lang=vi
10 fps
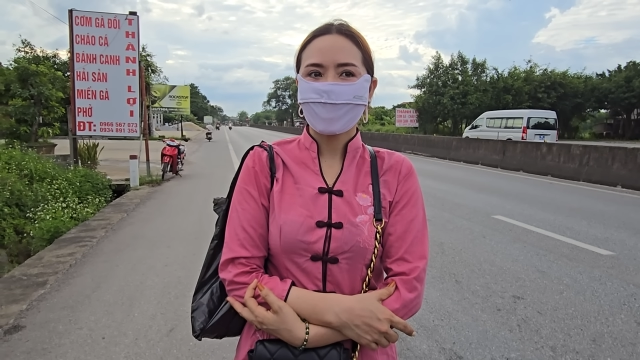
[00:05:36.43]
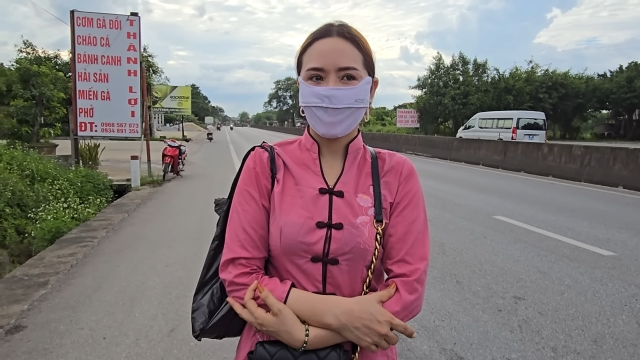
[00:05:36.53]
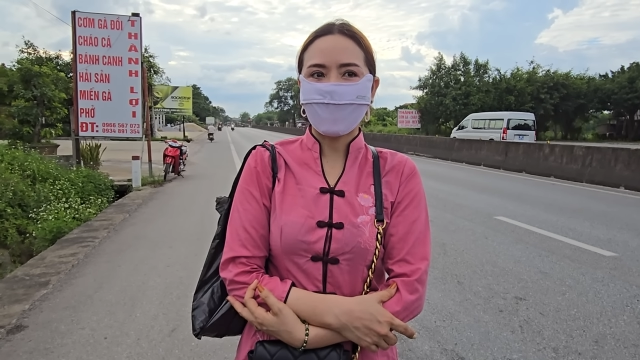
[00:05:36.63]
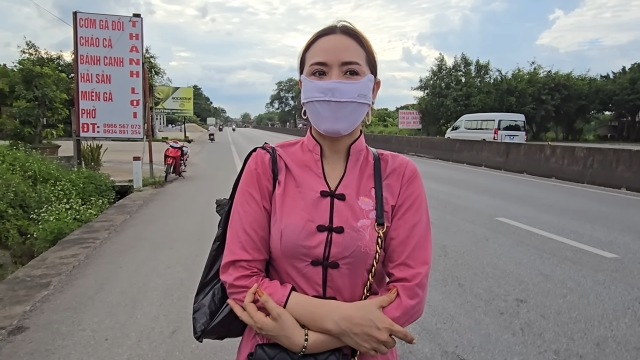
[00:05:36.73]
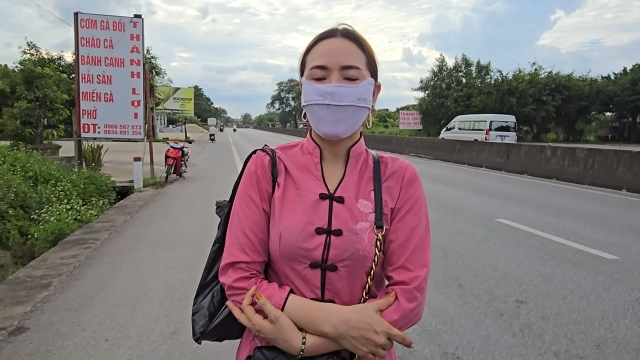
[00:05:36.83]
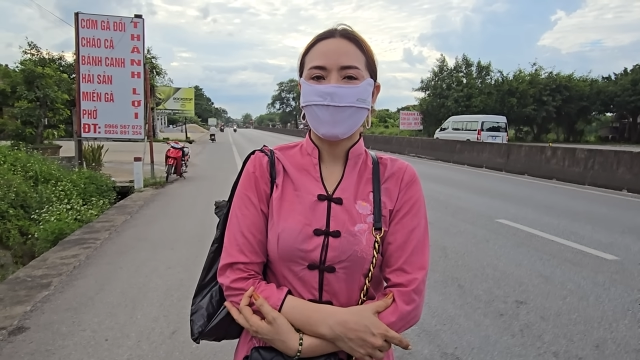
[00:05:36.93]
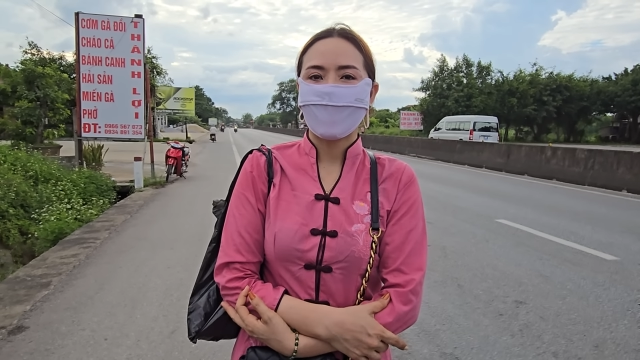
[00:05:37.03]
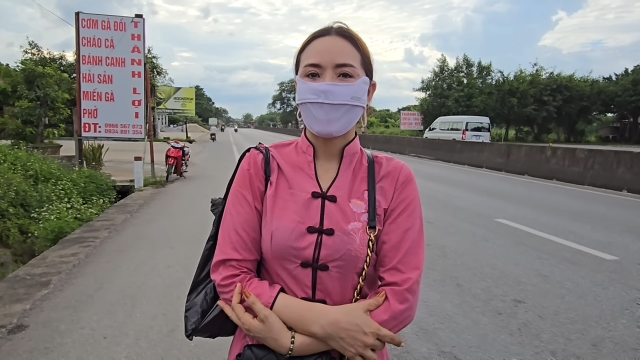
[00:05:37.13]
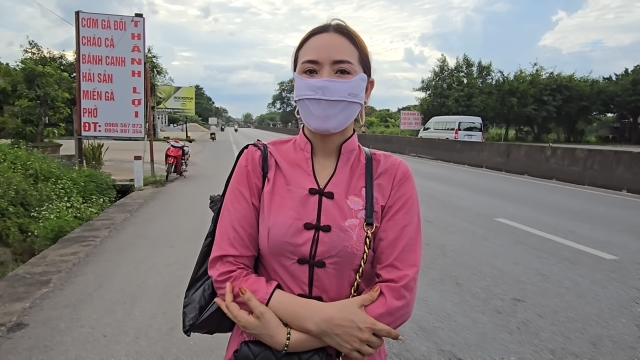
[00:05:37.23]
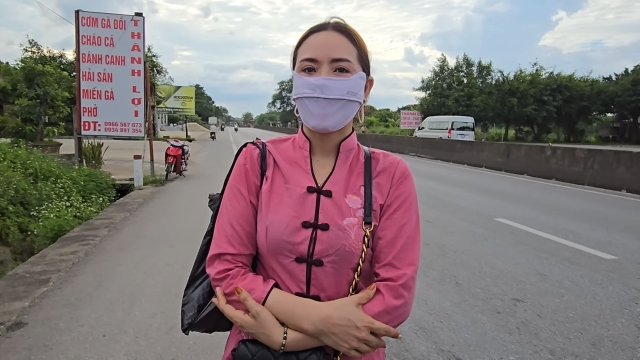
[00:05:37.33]
Là hôm nay chị cũng
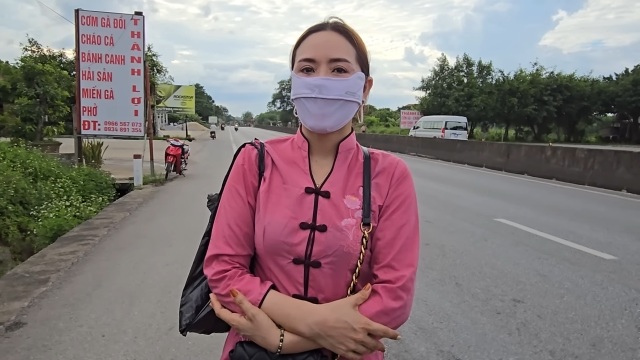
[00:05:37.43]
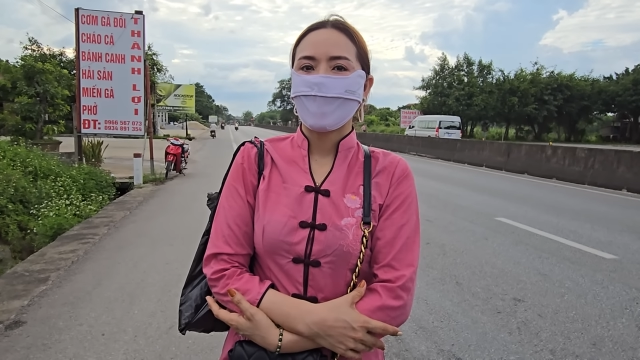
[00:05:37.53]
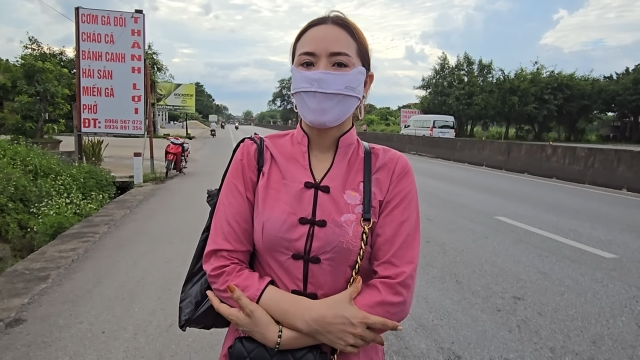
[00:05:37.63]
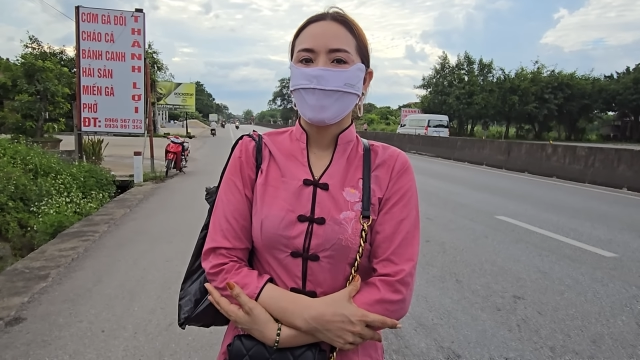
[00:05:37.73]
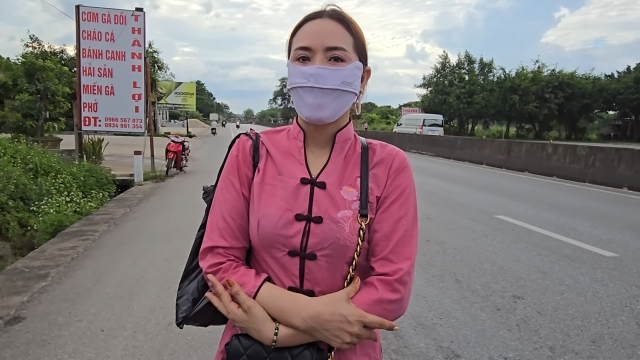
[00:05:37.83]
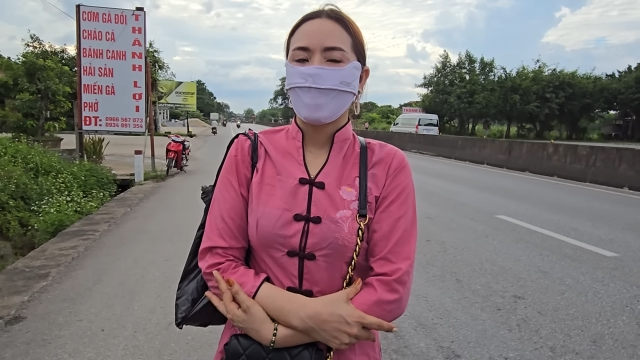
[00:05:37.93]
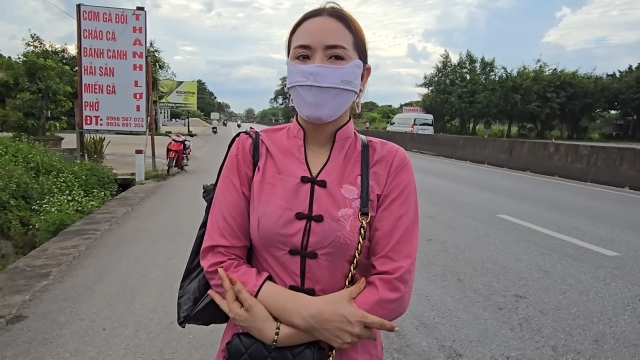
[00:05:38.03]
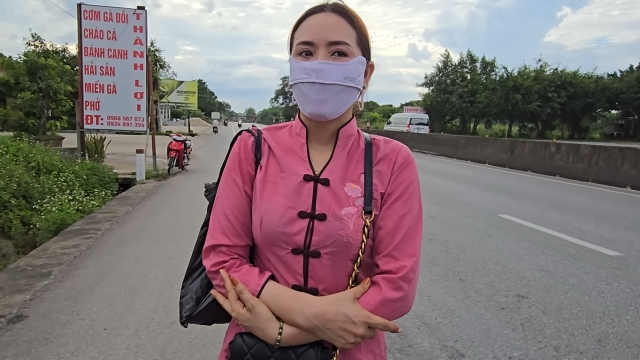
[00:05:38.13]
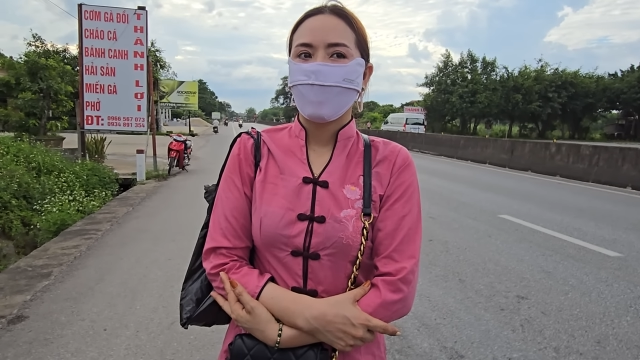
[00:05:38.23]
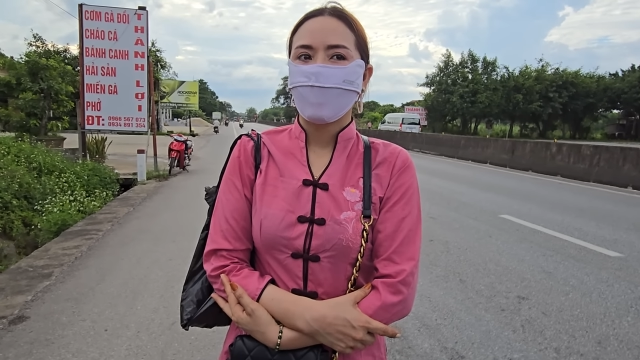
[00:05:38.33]
có nghĩa là đi mình
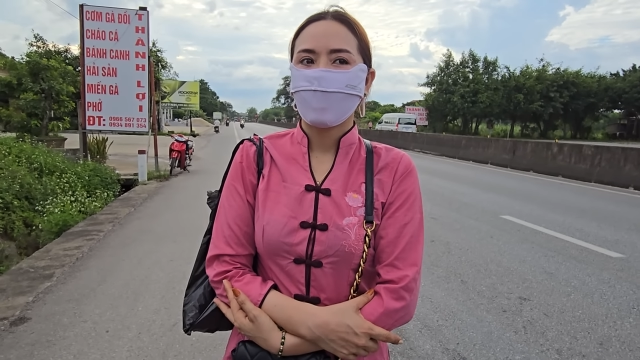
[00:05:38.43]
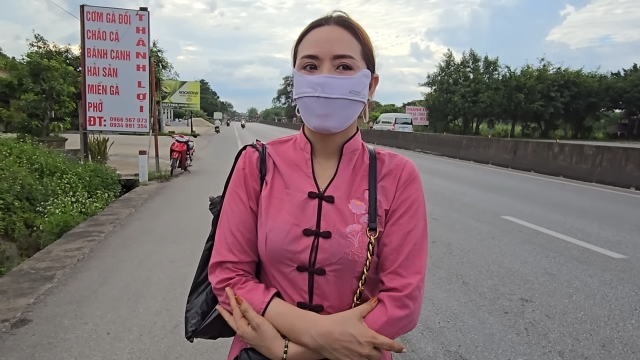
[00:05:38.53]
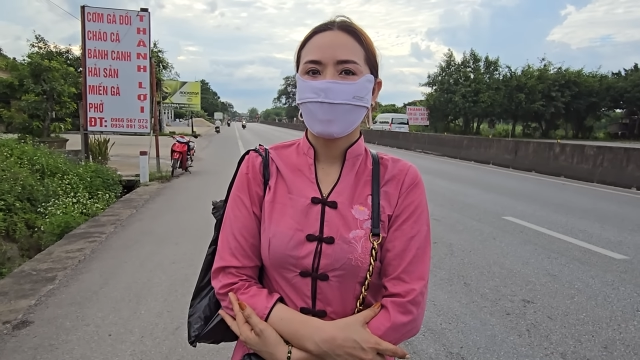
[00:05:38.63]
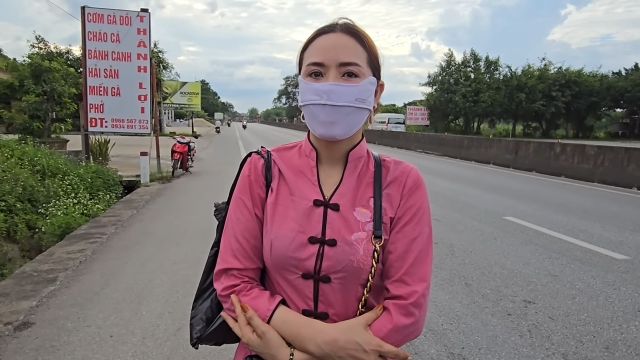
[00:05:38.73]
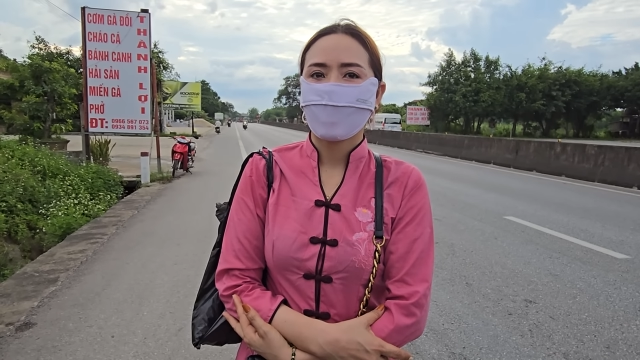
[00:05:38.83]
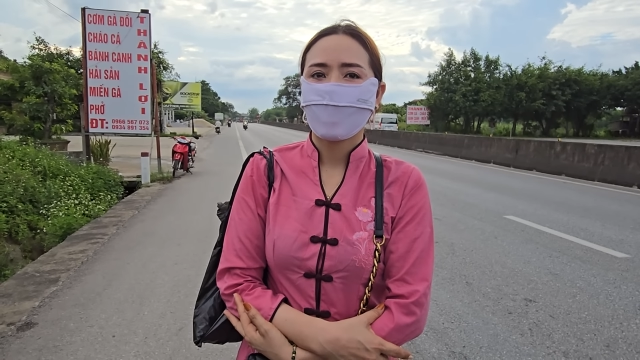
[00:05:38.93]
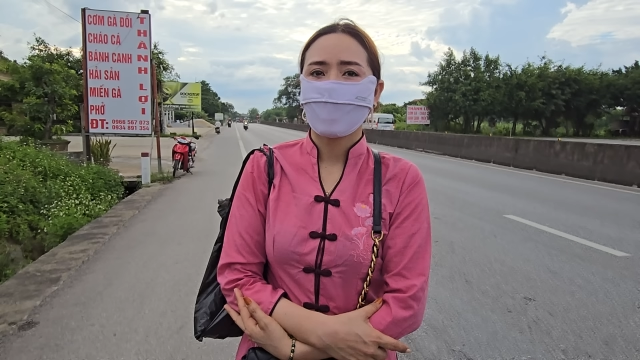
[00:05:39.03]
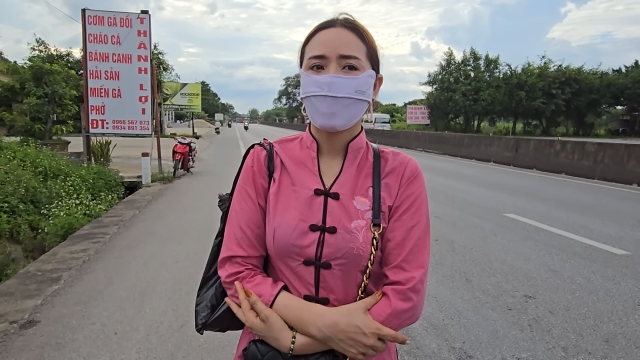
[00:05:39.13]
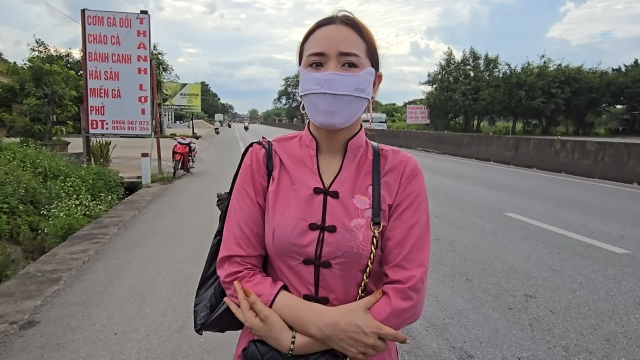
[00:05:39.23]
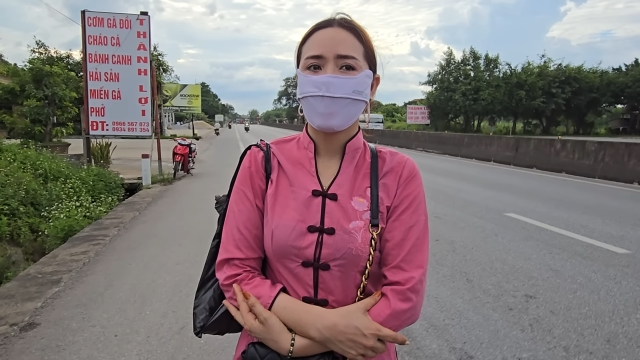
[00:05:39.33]
thử để đi cùng với
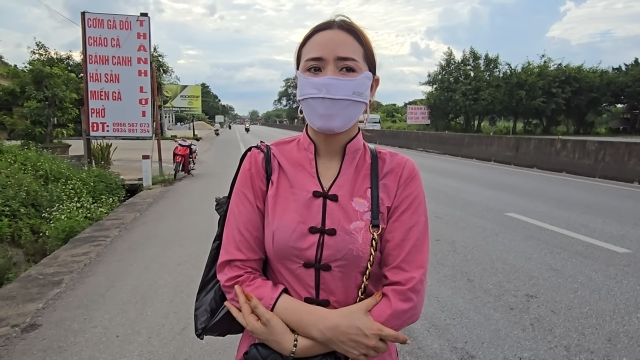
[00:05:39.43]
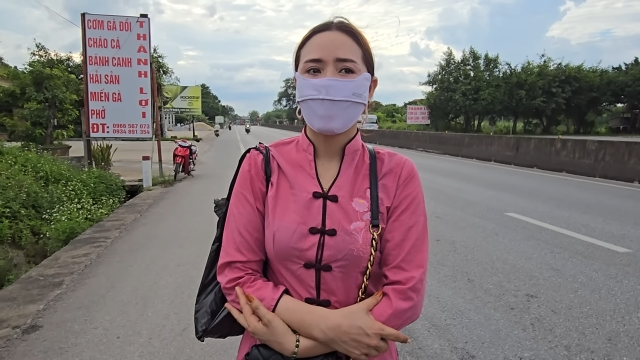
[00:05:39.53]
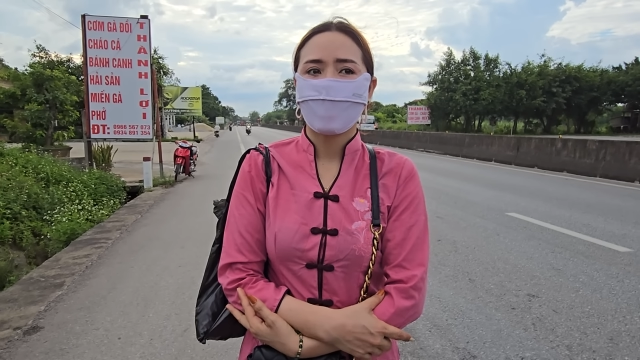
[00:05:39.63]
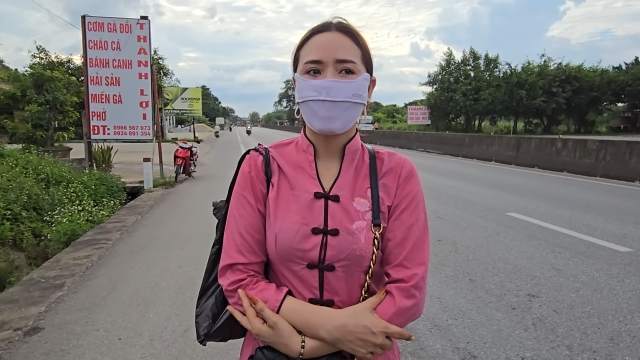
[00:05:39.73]
thầy Minh Tuệ.